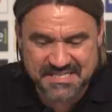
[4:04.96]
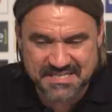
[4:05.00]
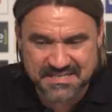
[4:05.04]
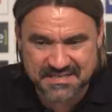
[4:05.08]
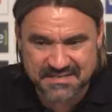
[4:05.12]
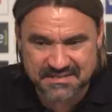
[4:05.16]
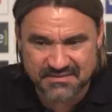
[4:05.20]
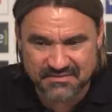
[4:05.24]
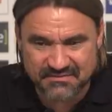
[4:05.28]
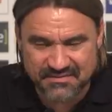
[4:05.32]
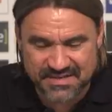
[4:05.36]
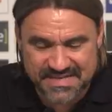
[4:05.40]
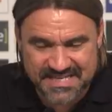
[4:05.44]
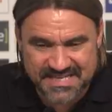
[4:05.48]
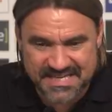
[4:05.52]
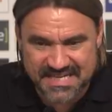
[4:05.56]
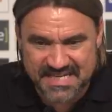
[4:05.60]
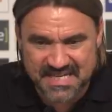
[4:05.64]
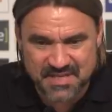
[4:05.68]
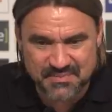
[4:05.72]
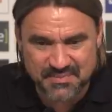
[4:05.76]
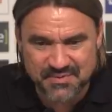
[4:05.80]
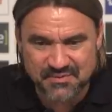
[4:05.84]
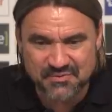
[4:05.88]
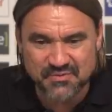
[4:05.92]
sich, wenn ich
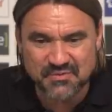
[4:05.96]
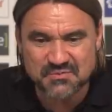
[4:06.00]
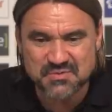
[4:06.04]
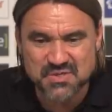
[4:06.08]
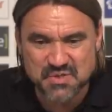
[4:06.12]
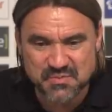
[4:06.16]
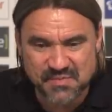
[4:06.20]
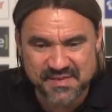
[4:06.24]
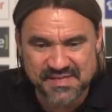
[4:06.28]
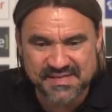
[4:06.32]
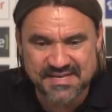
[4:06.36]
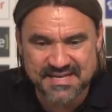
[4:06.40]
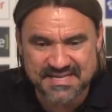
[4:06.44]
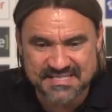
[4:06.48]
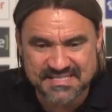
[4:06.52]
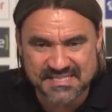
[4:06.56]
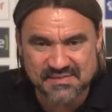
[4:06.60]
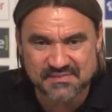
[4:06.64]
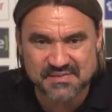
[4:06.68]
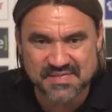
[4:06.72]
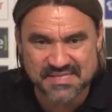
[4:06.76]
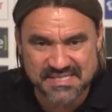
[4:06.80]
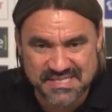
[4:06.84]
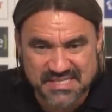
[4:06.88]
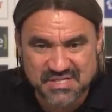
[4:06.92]
ehrlich bin, vom Spiel in der ersten
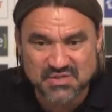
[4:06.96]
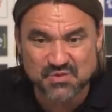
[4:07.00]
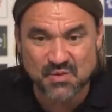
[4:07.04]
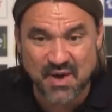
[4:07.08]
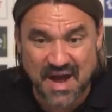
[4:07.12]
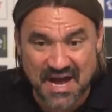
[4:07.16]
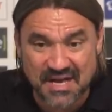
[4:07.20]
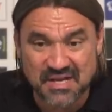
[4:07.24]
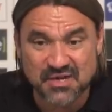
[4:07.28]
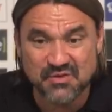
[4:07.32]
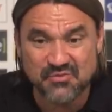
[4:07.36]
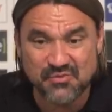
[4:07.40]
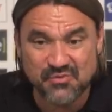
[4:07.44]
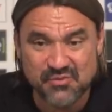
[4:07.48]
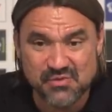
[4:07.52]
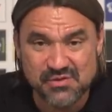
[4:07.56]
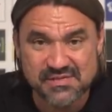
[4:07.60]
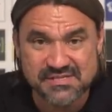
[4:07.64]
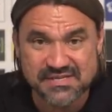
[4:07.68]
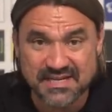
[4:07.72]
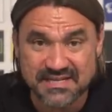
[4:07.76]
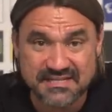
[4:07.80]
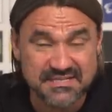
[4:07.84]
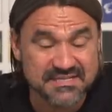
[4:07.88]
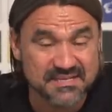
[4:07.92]
Halbzeit nicht so
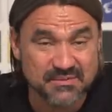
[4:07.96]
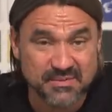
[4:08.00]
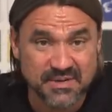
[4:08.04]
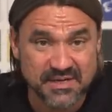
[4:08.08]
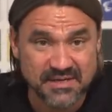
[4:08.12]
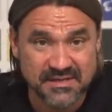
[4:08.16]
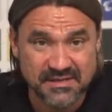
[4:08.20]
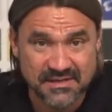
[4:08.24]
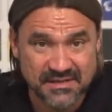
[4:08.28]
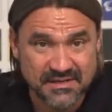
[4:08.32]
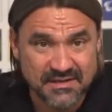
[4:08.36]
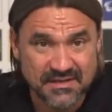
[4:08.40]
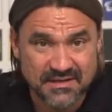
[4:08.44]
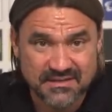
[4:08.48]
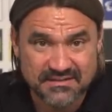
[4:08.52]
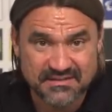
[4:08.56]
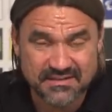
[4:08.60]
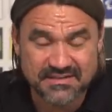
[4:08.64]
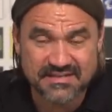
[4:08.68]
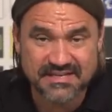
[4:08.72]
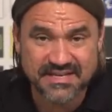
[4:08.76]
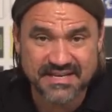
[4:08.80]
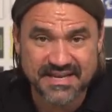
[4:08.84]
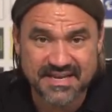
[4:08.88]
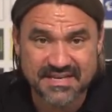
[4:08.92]
angefühlt hat, aber
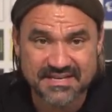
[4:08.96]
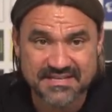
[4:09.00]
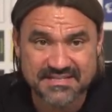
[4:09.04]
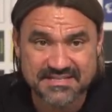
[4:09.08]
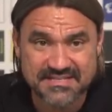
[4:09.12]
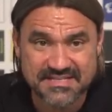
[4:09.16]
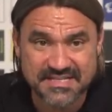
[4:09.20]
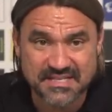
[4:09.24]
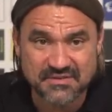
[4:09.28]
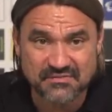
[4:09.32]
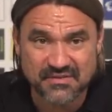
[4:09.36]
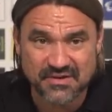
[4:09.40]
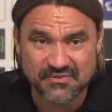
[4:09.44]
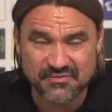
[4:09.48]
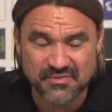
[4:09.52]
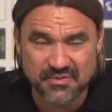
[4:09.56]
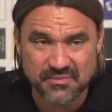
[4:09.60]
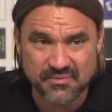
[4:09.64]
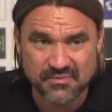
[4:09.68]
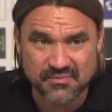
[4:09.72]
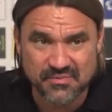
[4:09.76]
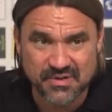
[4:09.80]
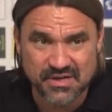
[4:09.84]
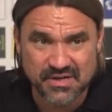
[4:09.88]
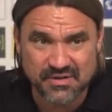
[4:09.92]
dann Realität war
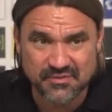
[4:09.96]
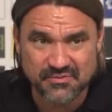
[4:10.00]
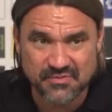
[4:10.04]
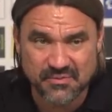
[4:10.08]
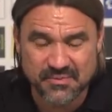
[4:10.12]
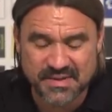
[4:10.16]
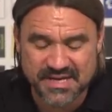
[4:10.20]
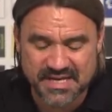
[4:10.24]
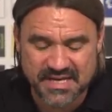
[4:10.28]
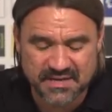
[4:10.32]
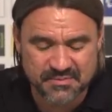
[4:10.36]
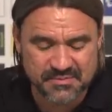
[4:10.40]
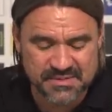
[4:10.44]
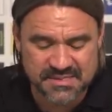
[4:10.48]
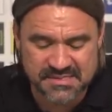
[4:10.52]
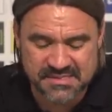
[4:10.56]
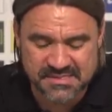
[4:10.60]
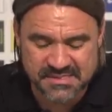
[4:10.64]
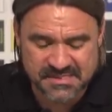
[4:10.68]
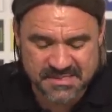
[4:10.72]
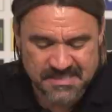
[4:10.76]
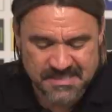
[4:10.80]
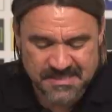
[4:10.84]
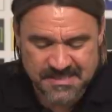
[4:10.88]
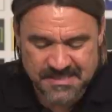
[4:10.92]
vom, äh, vom
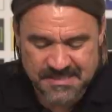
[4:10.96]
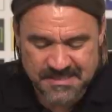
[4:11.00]
Ergebnis.